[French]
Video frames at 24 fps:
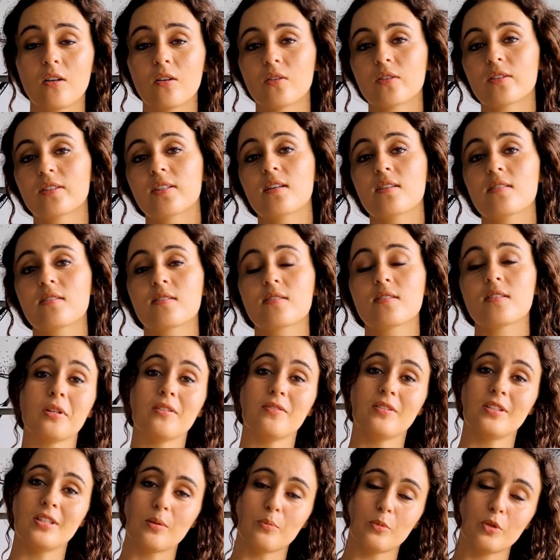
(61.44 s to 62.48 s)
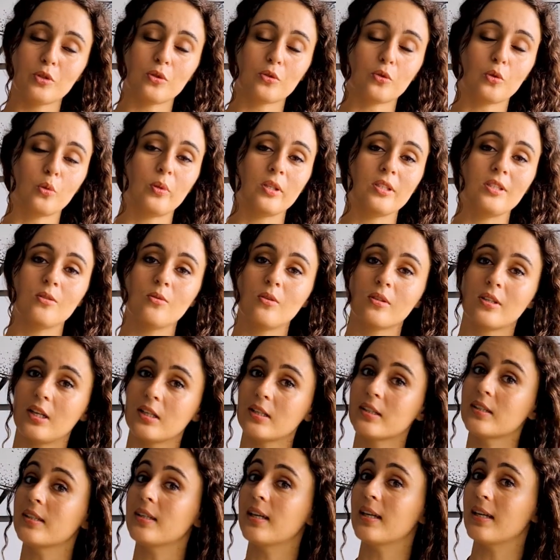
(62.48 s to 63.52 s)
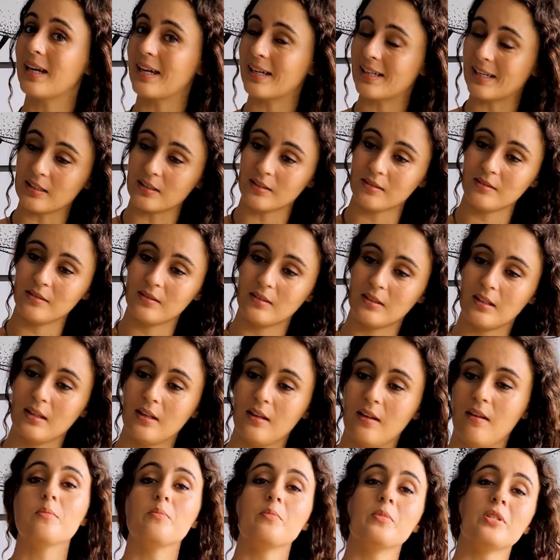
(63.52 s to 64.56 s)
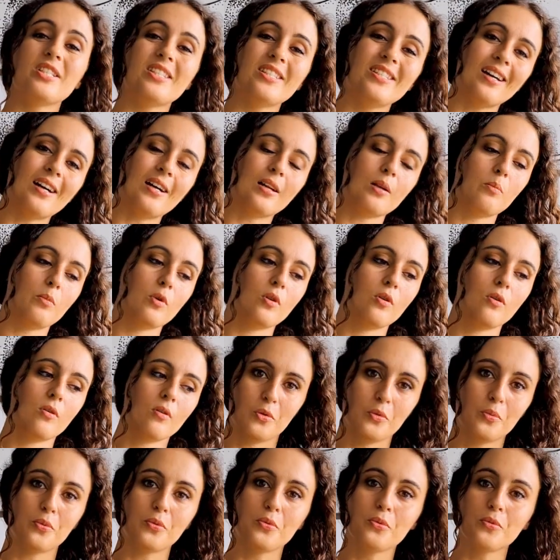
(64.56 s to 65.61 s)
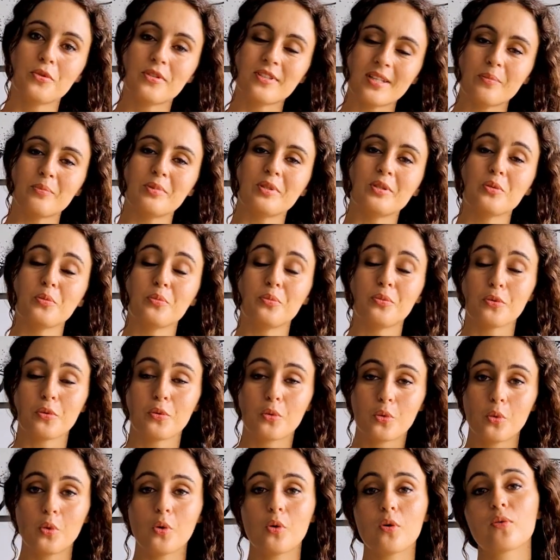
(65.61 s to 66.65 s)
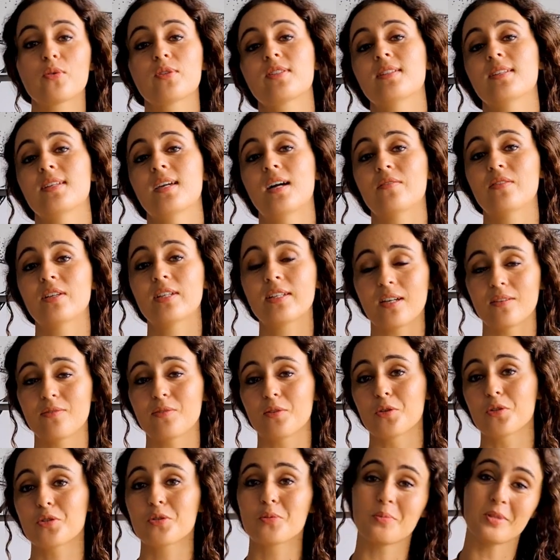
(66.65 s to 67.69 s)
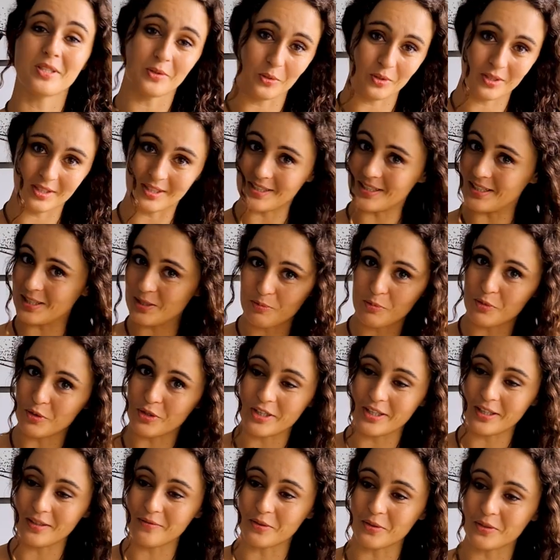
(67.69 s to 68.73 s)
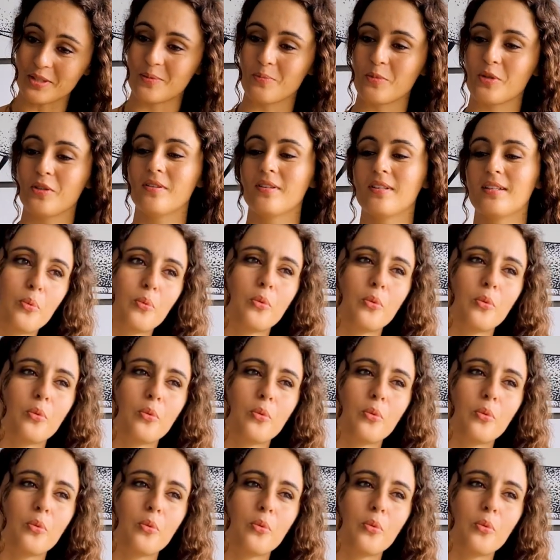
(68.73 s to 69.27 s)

Qantas, évidemment notre compagnie locale qui est Air Calin. Mais généralement, le plus simple et le plus court, c'est avec Air France, c'est aussi les plus chers forcément.